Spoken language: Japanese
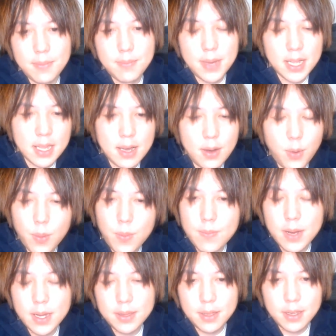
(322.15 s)
また本
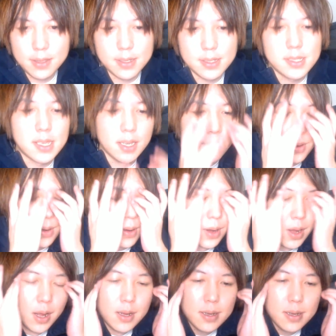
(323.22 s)
番なんですけど